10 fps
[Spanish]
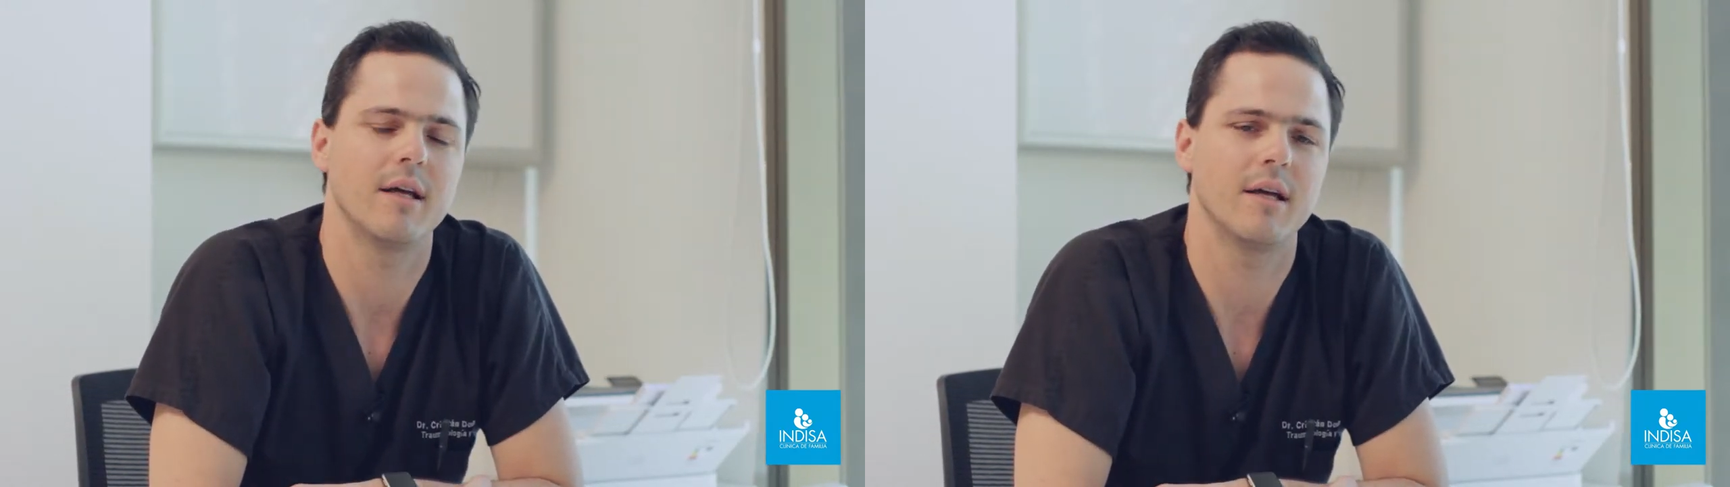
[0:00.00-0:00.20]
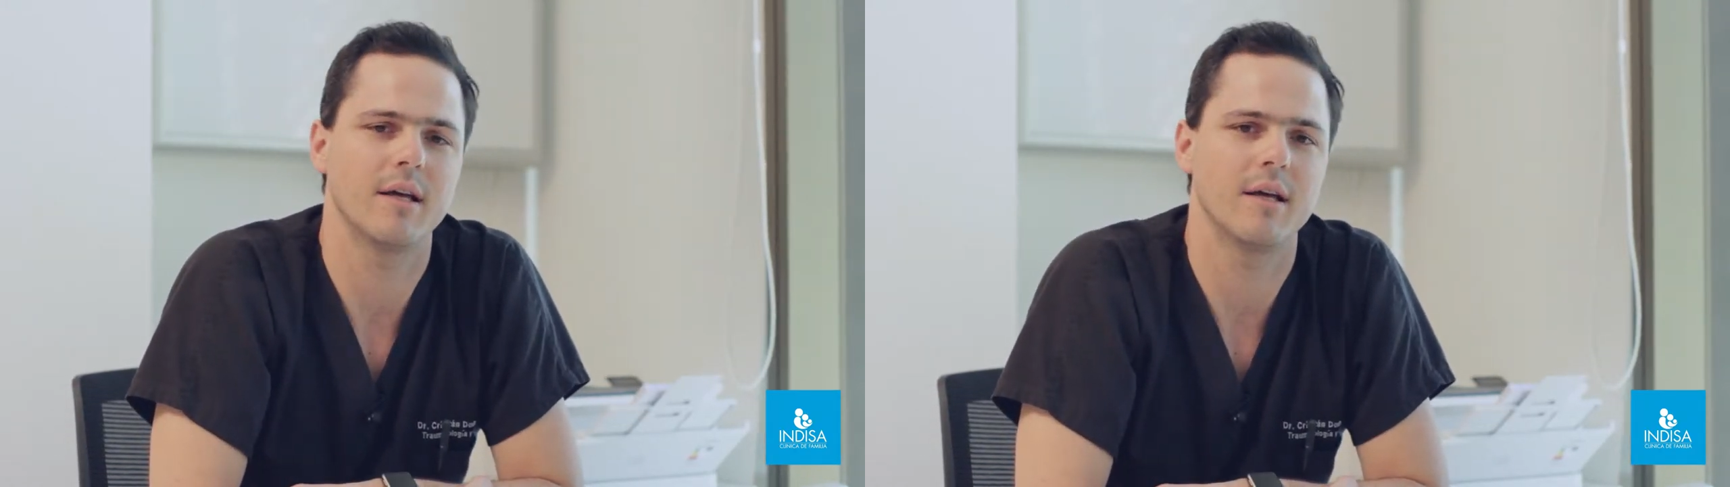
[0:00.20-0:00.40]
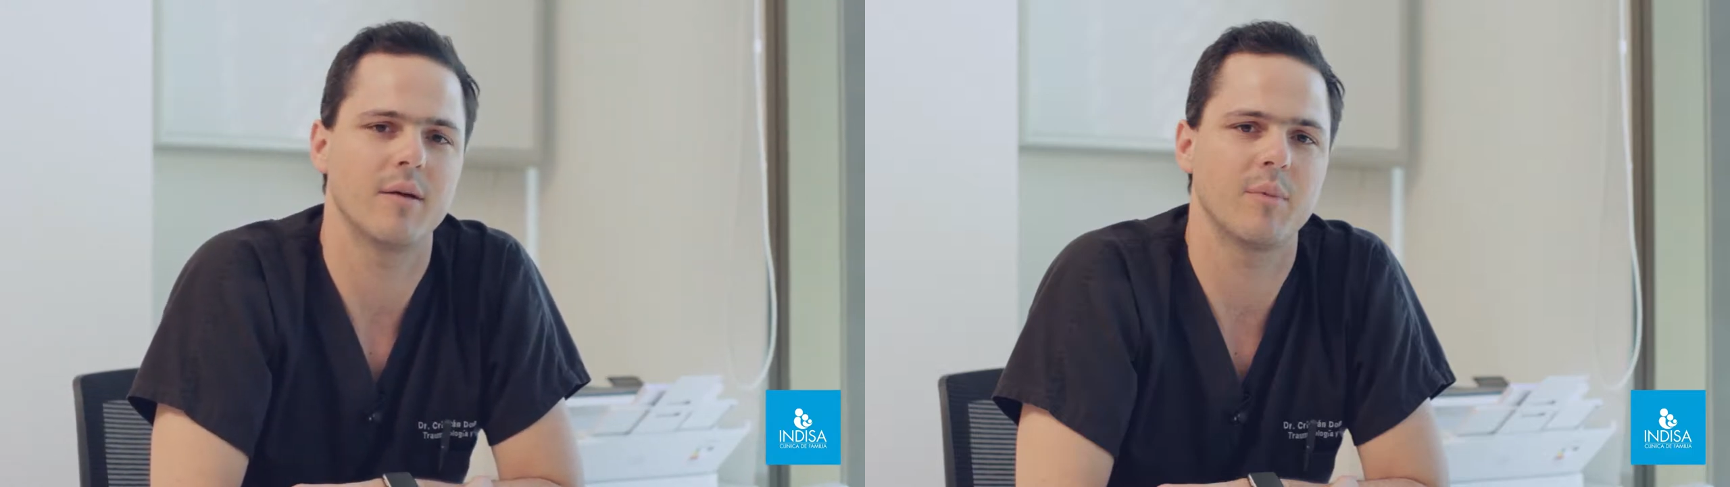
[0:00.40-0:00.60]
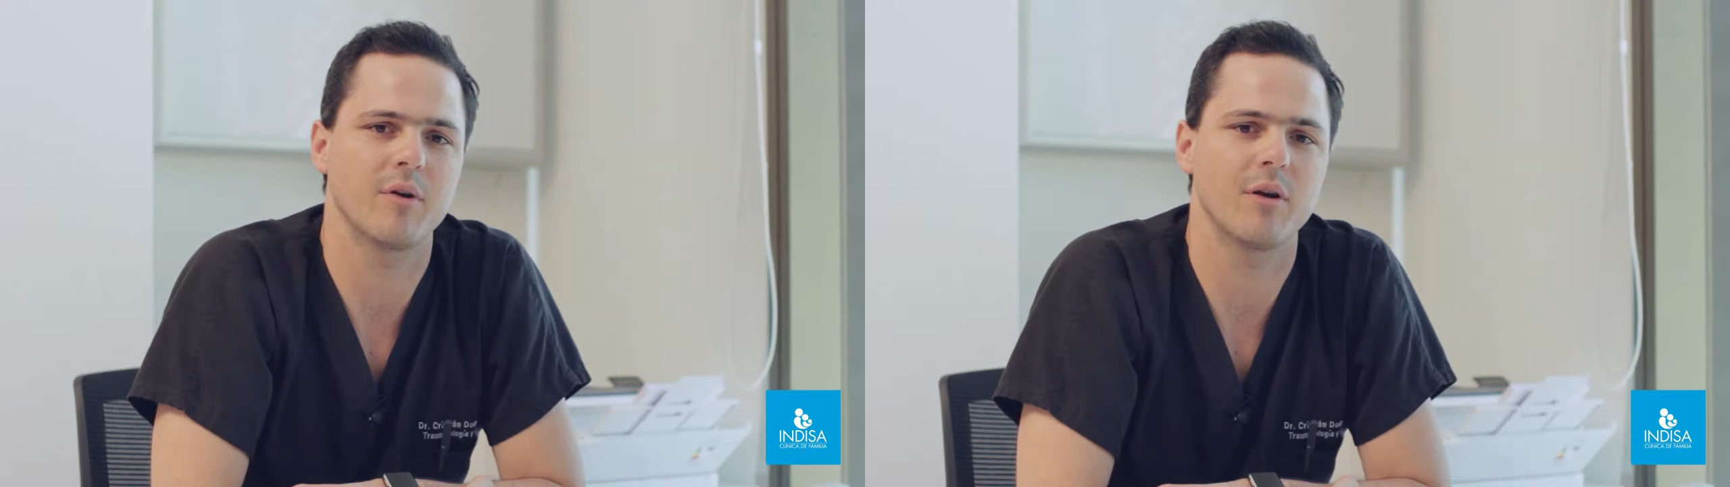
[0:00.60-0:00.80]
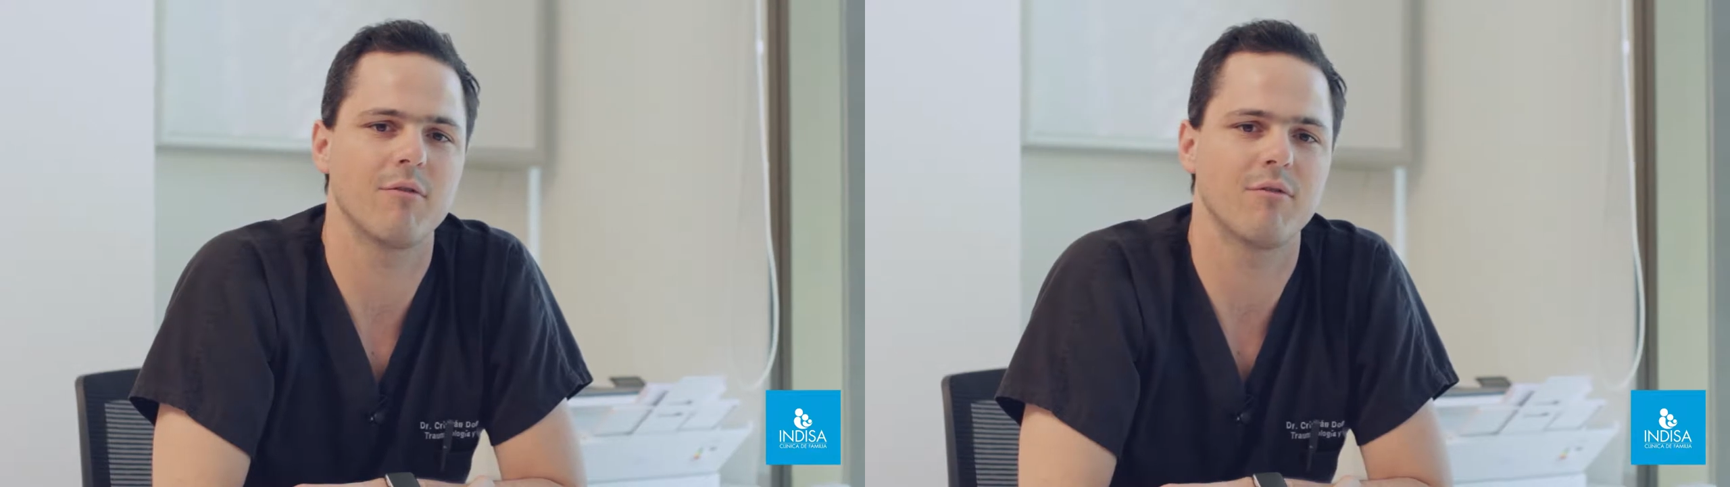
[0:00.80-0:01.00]
eh,
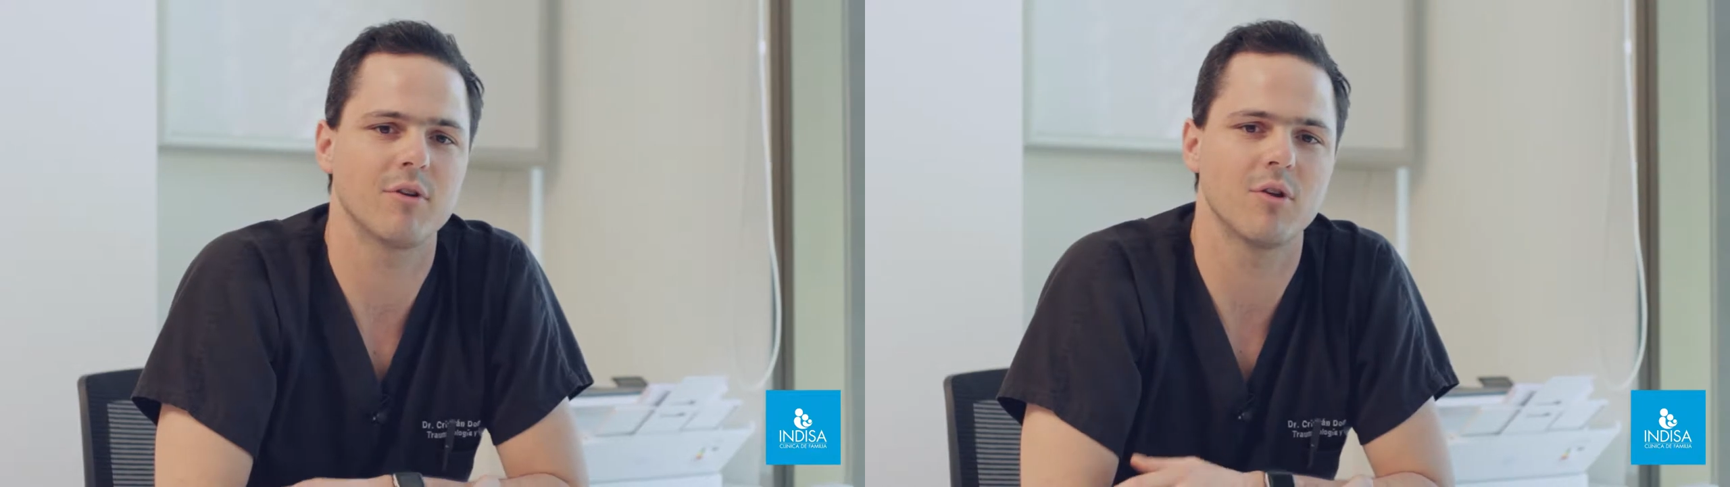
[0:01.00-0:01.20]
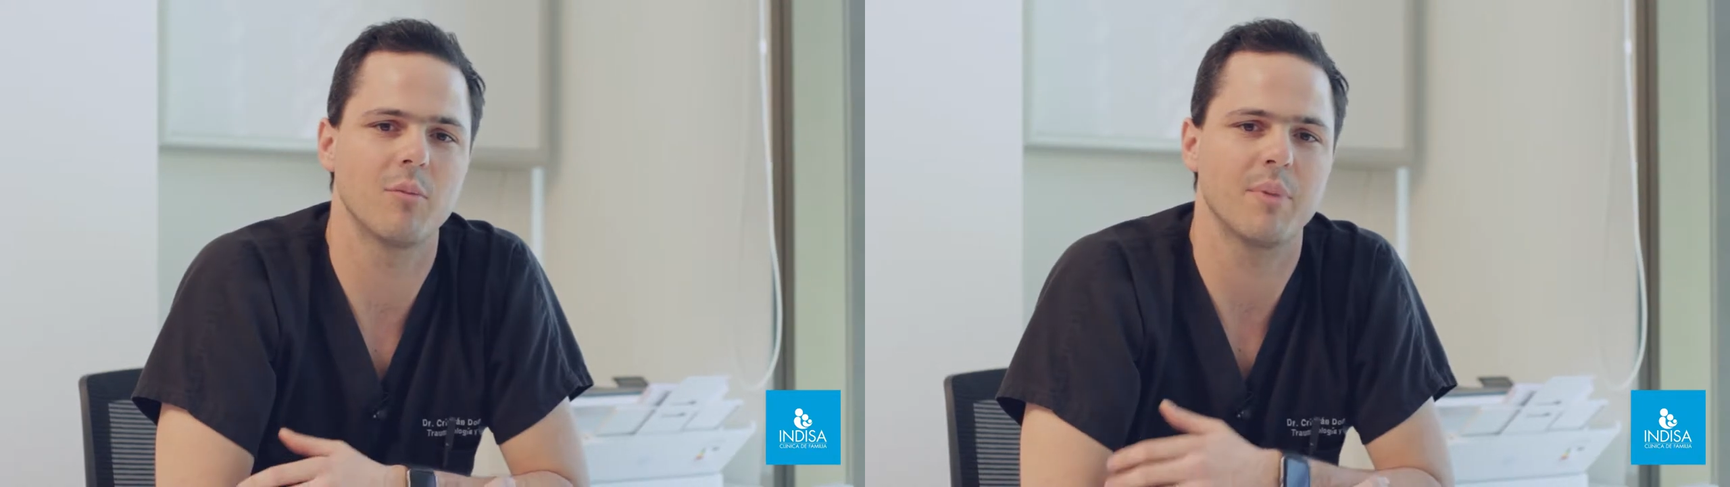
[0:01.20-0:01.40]
pero en el fondo el